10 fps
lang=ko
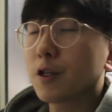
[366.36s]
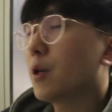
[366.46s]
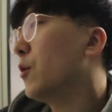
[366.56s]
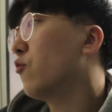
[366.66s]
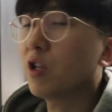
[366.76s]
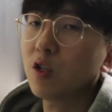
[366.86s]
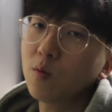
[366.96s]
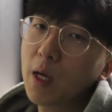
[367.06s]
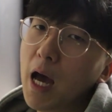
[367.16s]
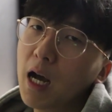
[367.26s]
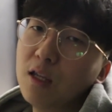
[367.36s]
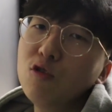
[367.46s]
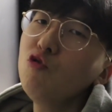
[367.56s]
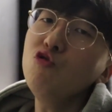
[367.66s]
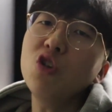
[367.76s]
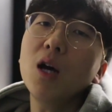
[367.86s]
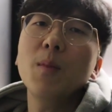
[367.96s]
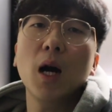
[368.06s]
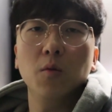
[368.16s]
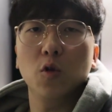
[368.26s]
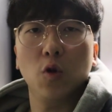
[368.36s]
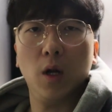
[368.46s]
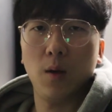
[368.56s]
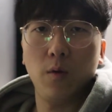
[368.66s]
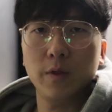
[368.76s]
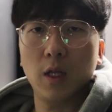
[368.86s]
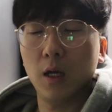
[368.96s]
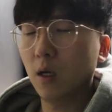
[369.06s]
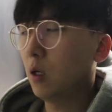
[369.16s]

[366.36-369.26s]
그렇다면 우리 좀 약간 순수한 마음으로 돌아가 봅시다